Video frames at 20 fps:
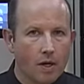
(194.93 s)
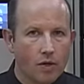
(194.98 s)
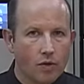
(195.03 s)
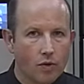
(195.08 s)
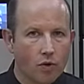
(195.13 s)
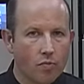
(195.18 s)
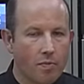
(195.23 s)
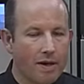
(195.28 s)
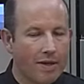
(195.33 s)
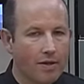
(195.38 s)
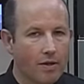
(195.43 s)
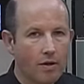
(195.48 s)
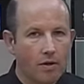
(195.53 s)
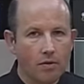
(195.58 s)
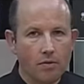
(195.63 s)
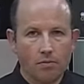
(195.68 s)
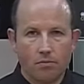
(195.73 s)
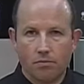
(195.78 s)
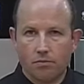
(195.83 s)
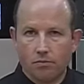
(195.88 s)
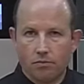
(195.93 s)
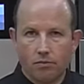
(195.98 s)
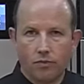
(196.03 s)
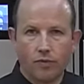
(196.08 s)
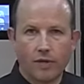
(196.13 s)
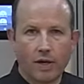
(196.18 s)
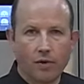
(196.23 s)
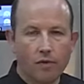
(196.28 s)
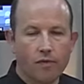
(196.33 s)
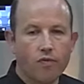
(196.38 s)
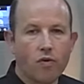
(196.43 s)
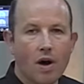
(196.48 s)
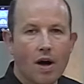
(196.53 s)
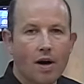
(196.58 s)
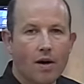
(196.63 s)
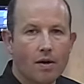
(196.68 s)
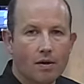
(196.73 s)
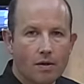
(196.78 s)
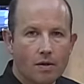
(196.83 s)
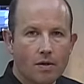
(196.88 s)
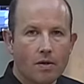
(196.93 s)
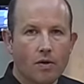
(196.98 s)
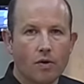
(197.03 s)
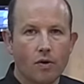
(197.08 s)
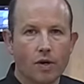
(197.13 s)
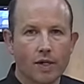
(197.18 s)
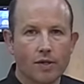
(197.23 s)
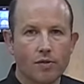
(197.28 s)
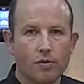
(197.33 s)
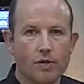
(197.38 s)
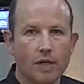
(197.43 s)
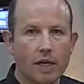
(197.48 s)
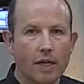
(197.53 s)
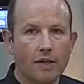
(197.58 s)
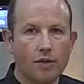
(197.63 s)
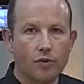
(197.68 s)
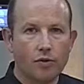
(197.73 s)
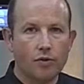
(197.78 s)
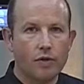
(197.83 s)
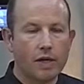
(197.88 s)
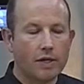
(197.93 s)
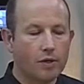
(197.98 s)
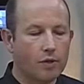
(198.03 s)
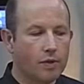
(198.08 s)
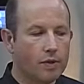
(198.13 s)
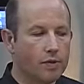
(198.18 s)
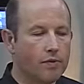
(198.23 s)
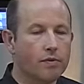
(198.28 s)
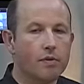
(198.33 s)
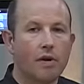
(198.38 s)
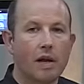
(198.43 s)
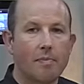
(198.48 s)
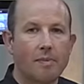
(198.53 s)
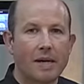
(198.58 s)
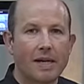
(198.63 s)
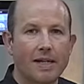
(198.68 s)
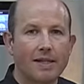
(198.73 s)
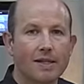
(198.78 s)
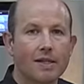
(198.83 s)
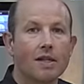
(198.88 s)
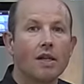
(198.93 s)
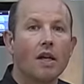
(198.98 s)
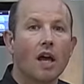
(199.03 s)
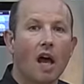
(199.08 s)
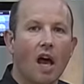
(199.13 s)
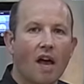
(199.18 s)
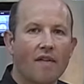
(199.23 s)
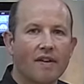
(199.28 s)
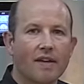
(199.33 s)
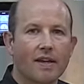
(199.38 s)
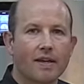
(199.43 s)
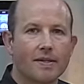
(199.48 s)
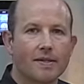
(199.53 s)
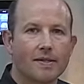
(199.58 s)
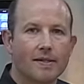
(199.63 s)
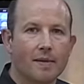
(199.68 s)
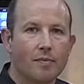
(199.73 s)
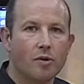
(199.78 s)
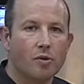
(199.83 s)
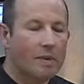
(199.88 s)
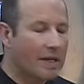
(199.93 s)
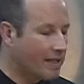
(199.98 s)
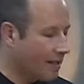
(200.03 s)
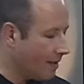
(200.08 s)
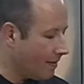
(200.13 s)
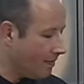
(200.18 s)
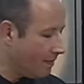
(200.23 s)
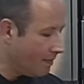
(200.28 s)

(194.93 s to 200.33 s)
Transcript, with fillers: Donc maintenant, nous allons voir le résultat de la cuisson de la palette avec un système de maintien.